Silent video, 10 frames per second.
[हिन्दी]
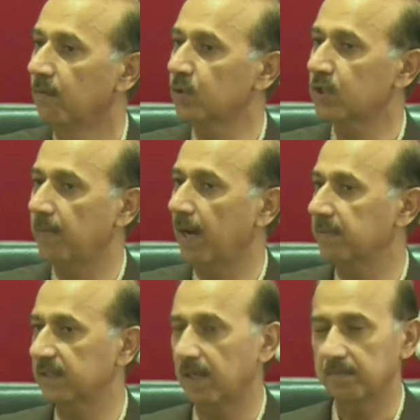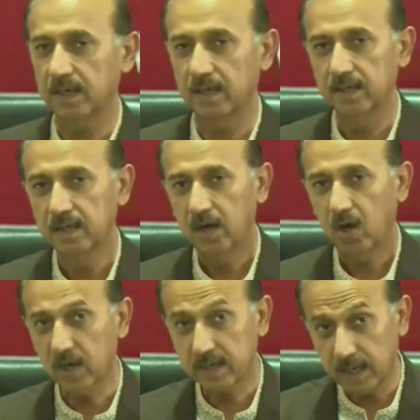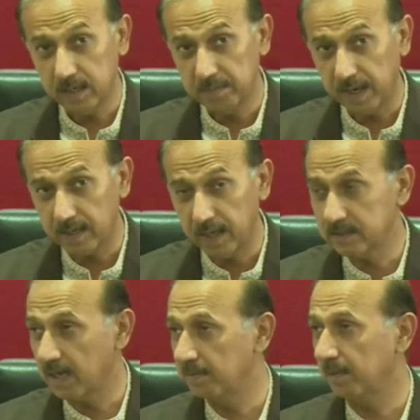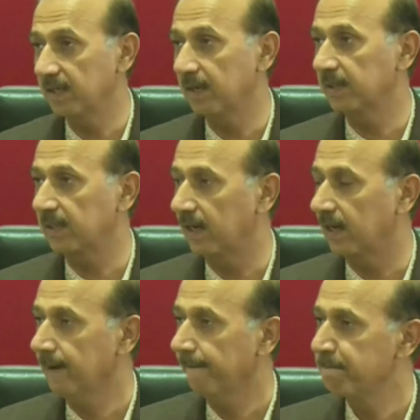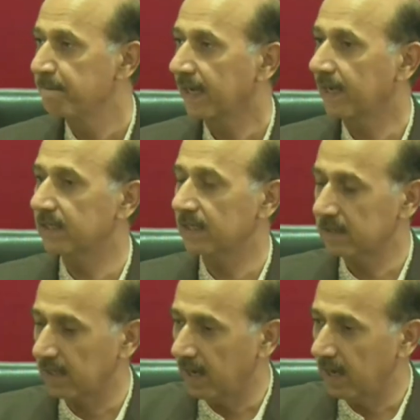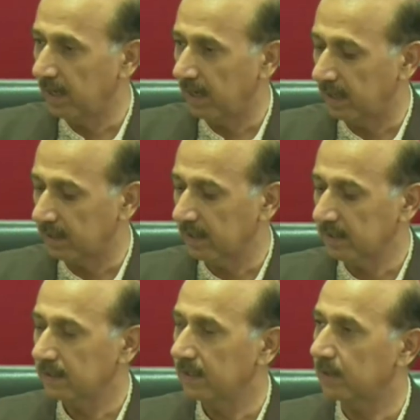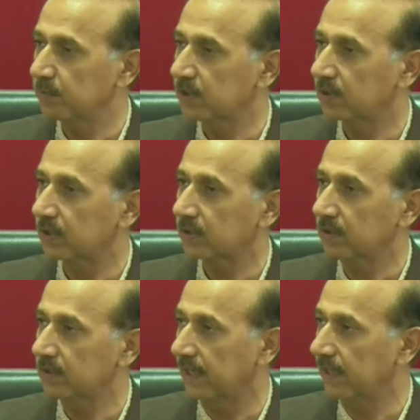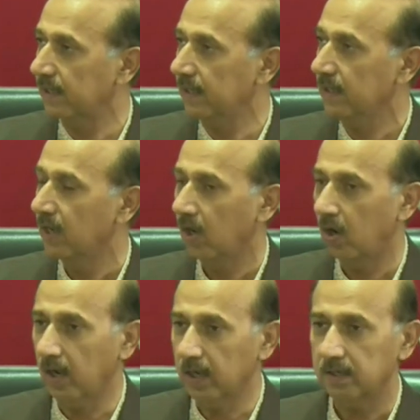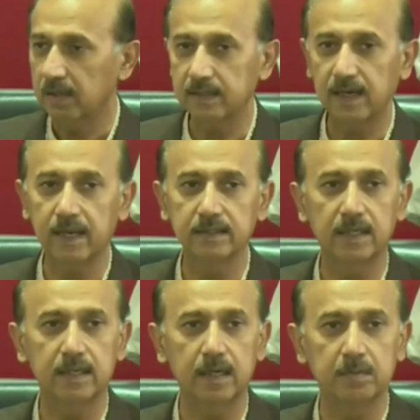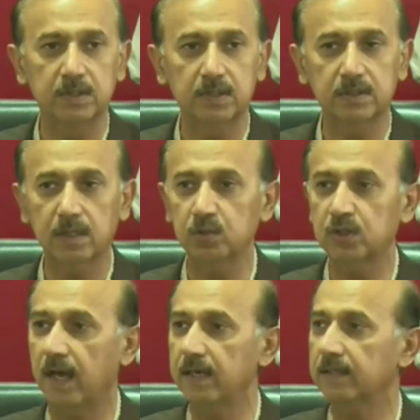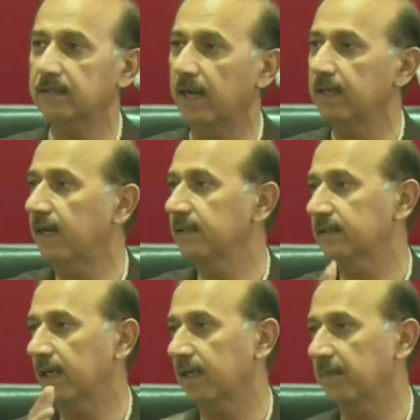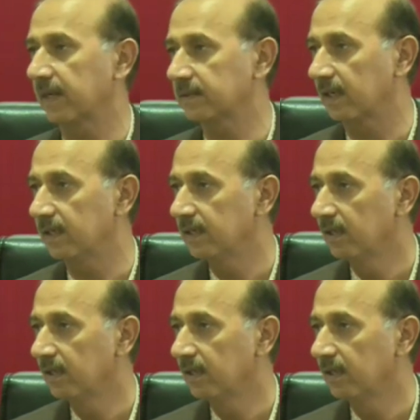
वो सब आपके सामने है और कल इमरान खान साहब ने भी ये बताया कि जिस तरह अटक की एडमिनिस्ट्रेशन जेल की और अडियाला जेल की एडमिनिस्ट्रेशन वो सारी की सारी आई के पास है